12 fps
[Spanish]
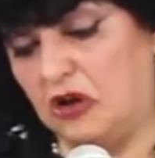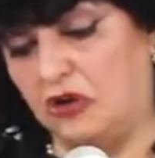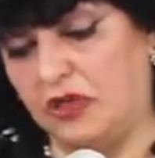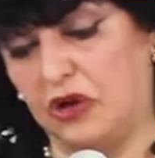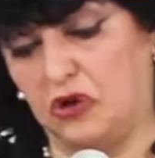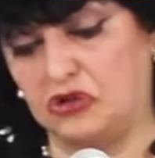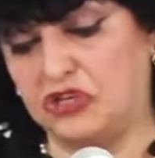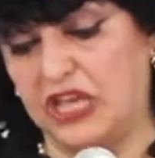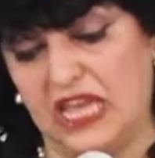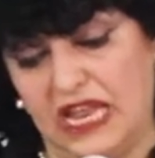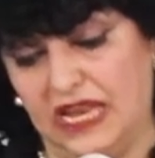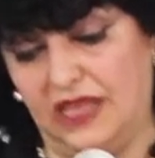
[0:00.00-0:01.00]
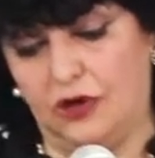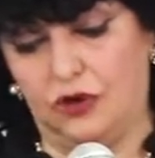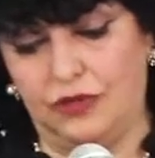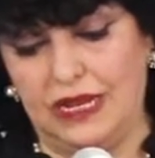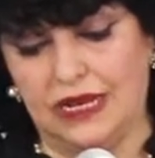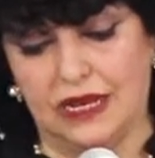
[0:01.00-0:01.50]
hijo de José, el
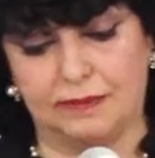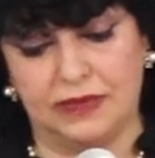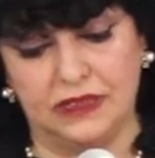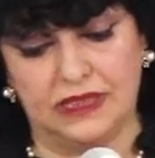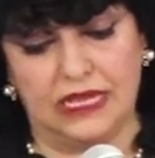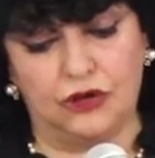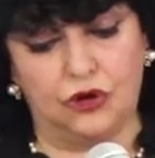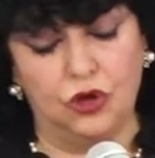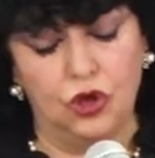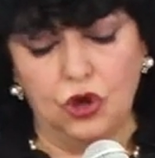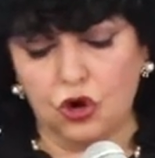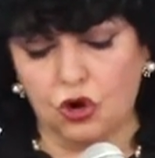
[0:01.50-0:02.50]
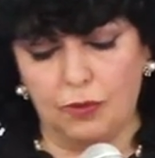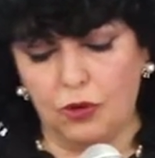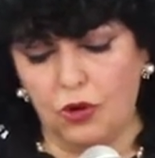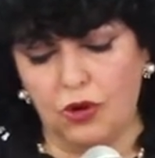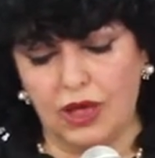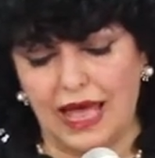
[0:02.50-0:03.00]
hijo del carpintero,
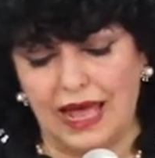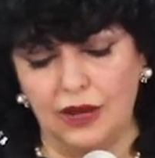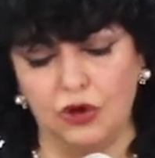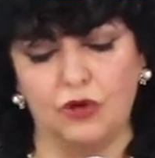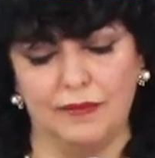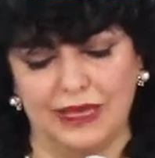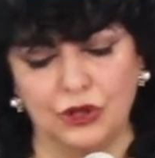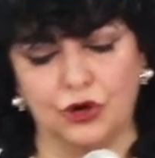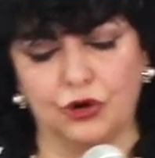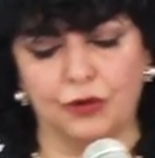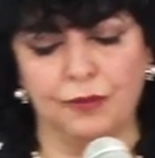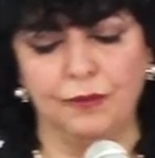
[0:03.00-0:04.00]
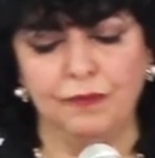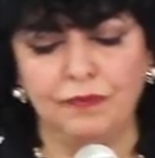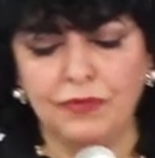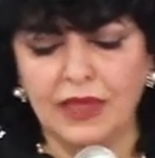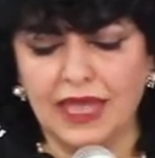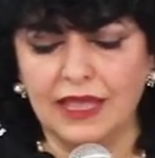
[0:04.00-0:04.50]
como algo menor.
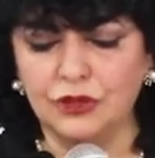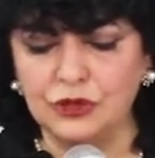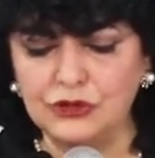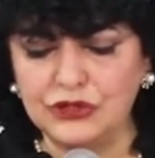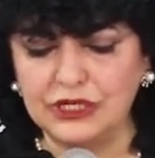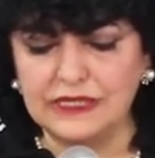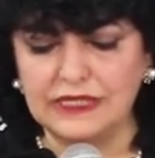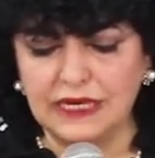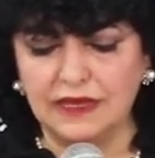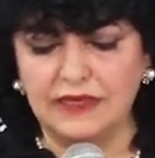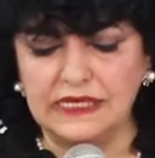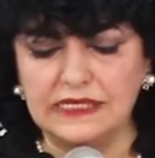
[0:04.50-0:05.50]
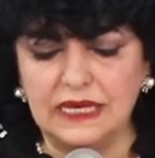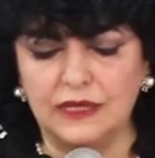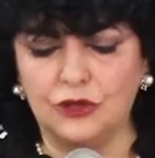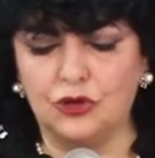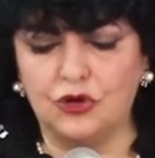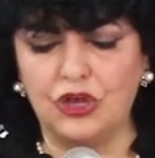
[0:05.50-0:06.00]
Entonces sigue
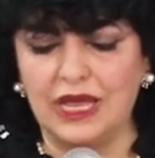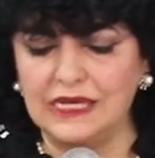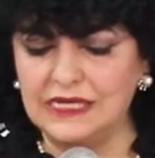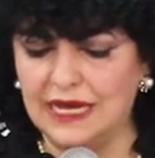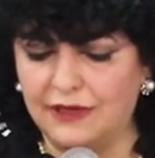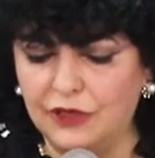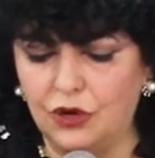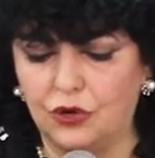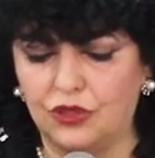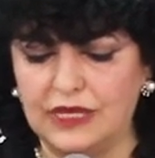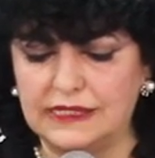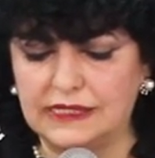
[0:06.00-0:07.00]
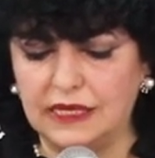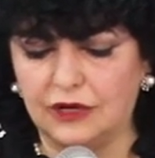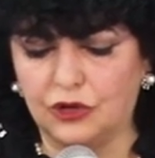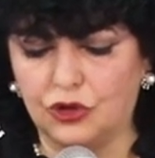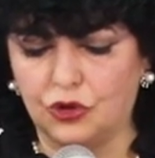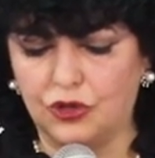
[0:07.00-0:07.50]
diciendo y añadió, de
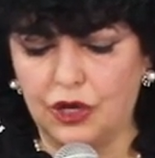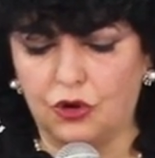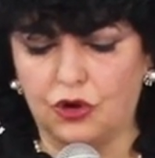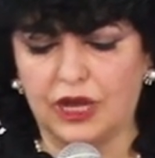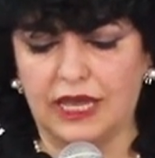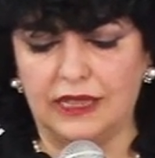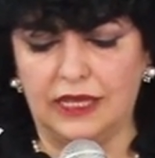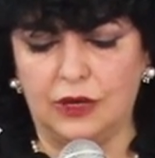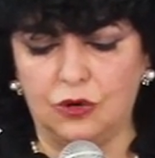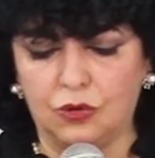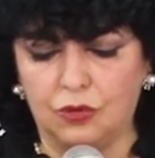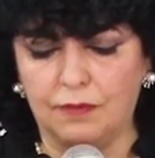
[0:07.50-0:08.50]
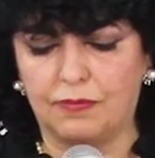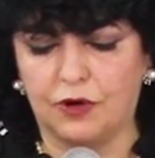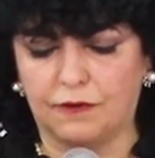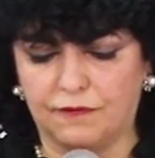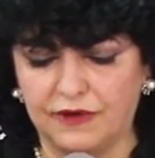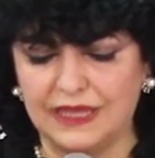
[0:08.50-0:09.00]
cierto os digo que ningún
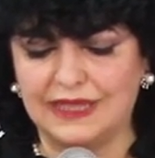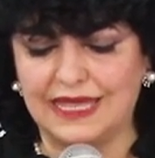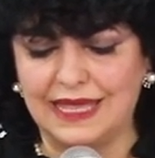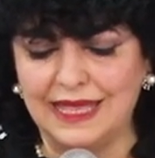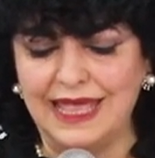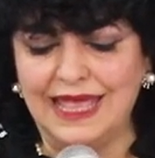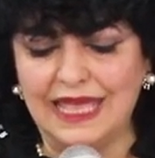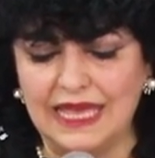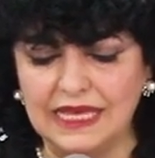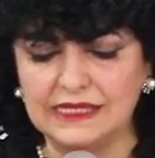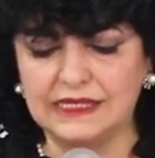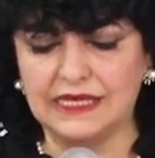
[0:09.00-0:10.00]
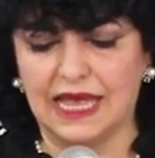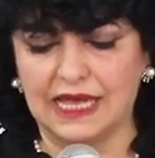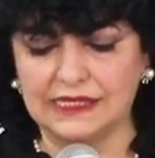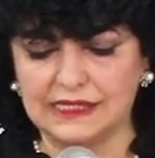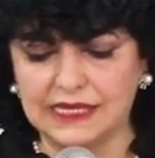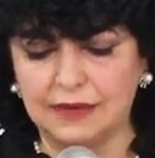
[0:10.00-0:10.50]
profeta es
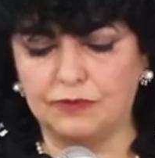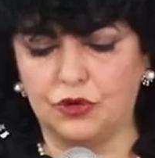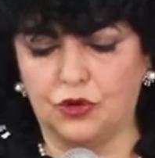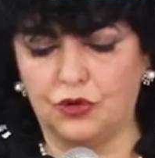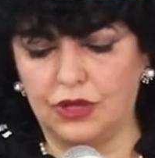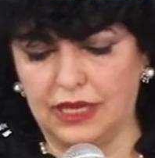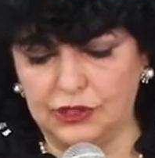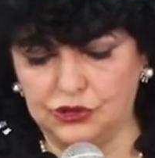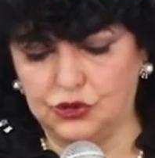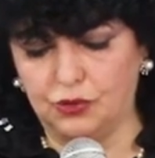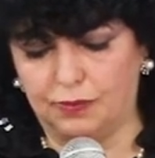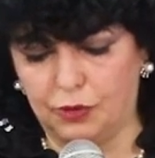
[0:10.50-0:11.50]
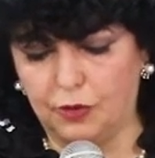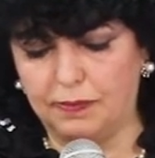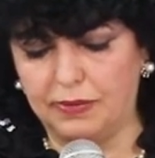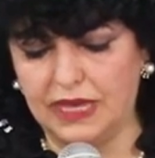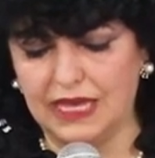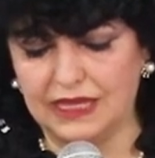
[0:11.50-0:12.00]
acepto en su
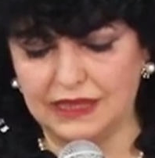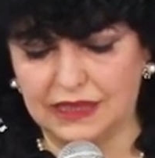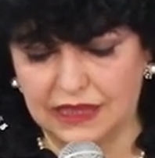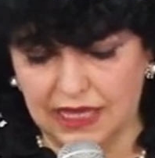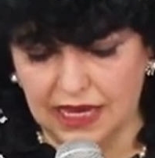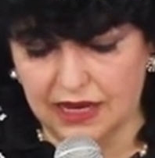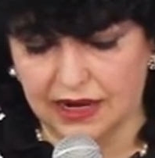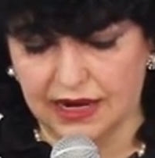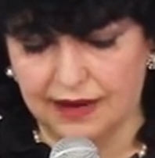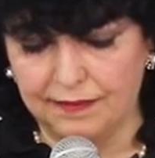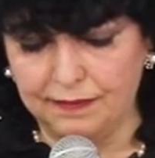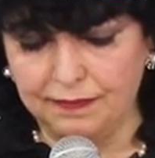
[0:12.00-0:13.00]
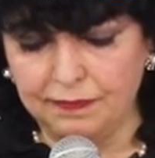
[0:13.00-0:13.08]
propia tierra.